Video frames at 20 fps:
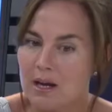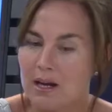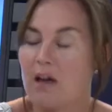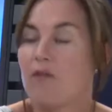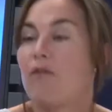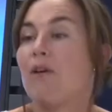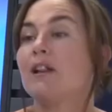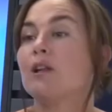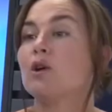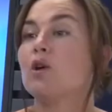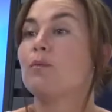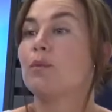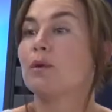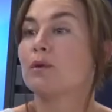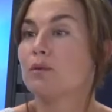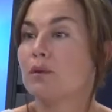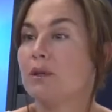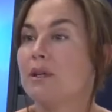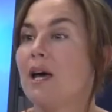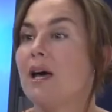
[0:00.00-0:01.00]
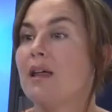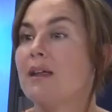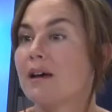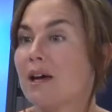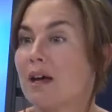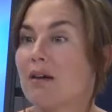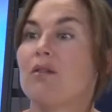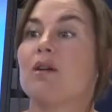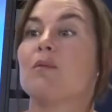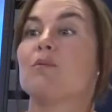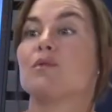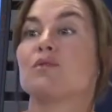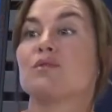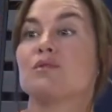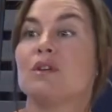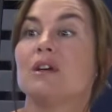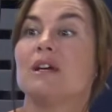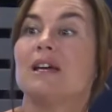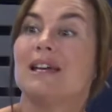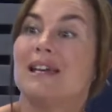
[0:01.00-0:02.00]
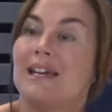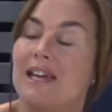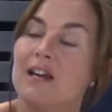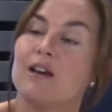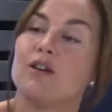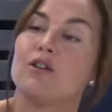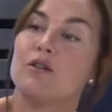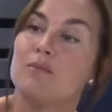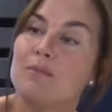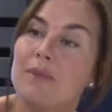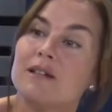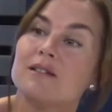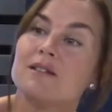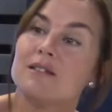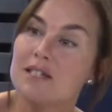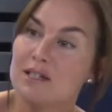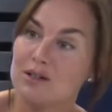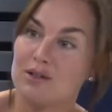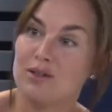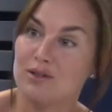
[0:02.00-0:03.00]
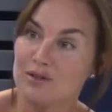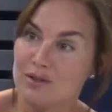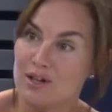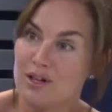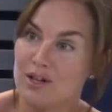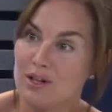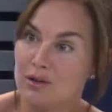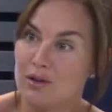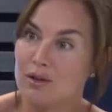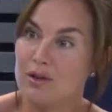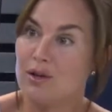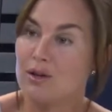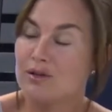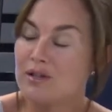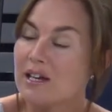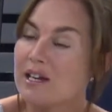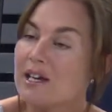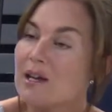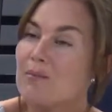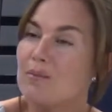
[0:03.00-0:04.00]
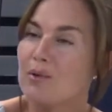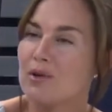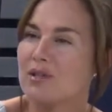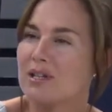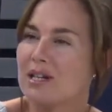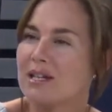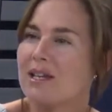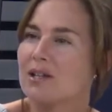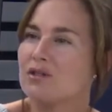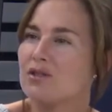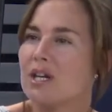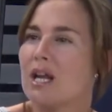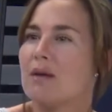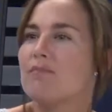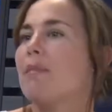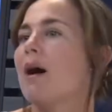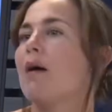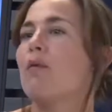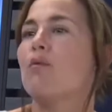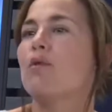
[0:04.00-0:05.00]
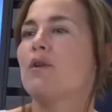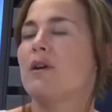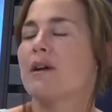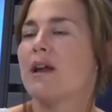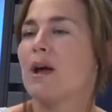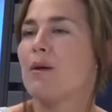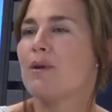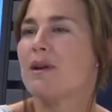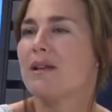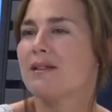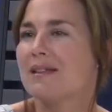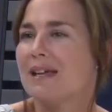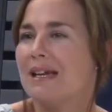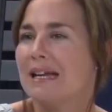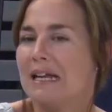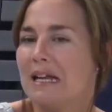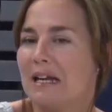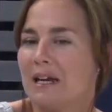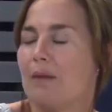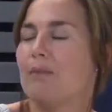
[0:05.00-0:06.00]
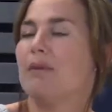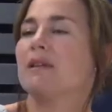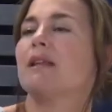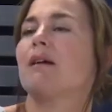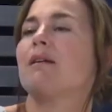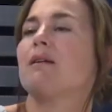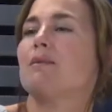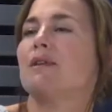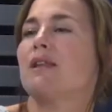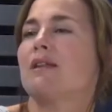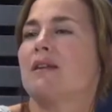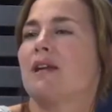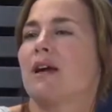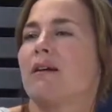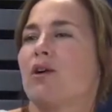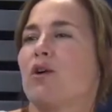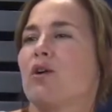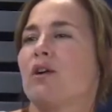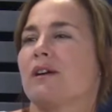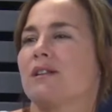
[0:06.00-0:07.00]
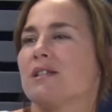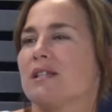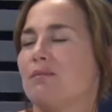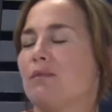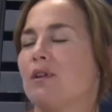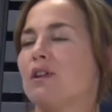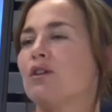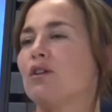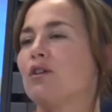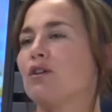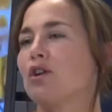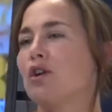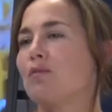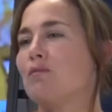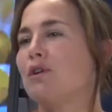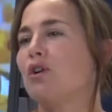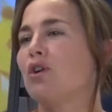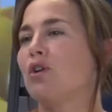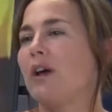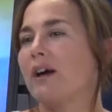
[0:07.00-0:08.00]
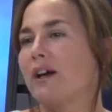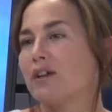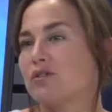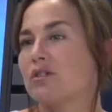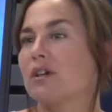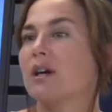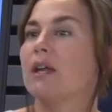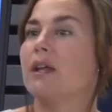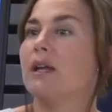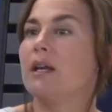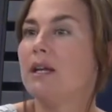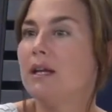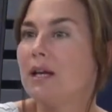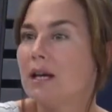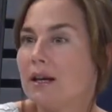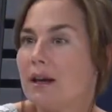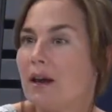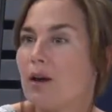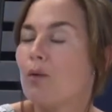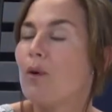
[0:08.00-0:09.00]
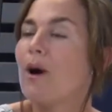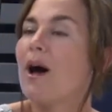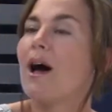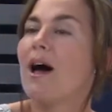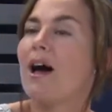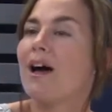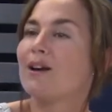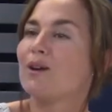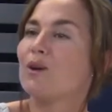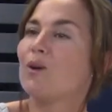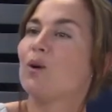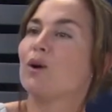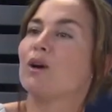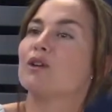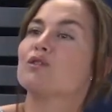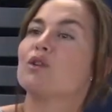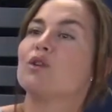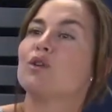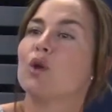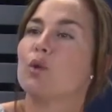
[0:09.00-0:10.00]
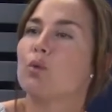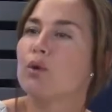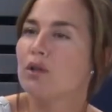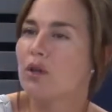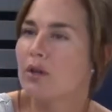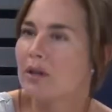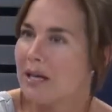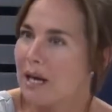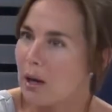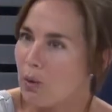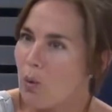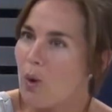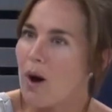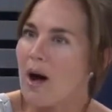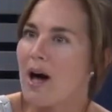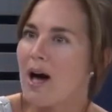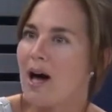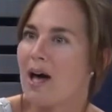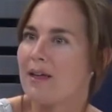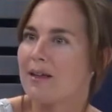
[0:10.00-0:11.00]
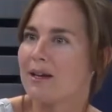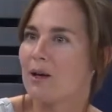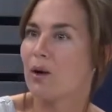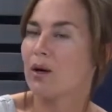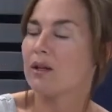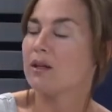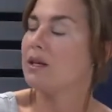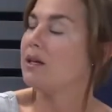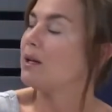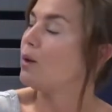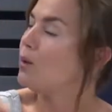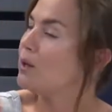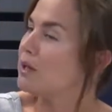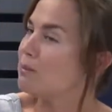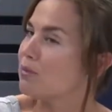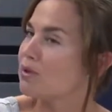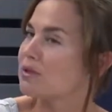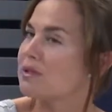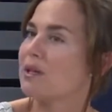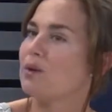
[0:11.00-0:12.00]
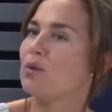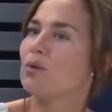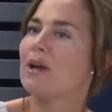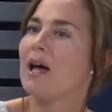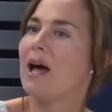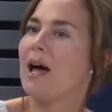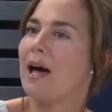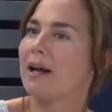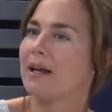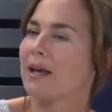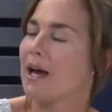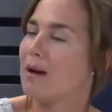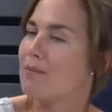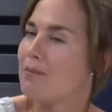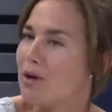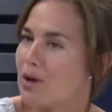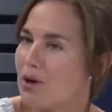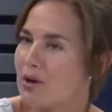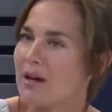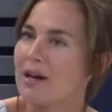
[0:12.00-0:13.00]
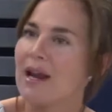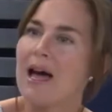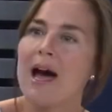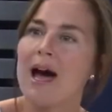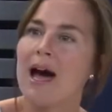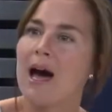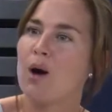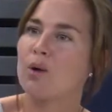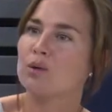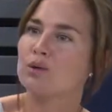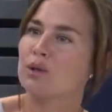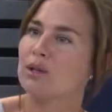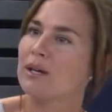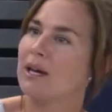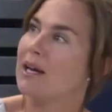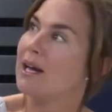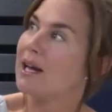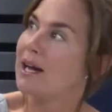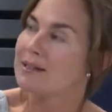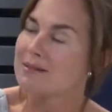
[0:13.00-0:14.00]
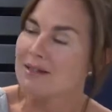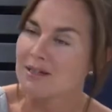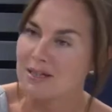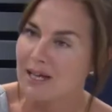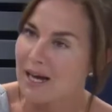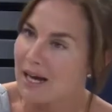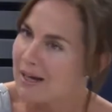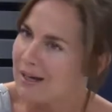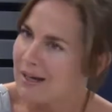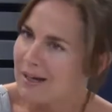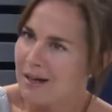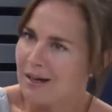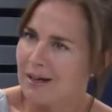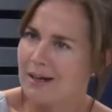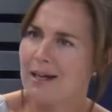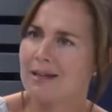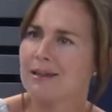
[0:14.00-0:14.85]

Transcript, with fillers: La falta de oportunidades que vemos en los más chicos, donde los ejemplos en estas zonas más vulnerables lamentablemente tienen que ver con el crecimiento económico de aquellos que delinquen el barrio, que son los dueños de la cuadra o que tienen el último celular, que cambiaron el auto, que la casa ya la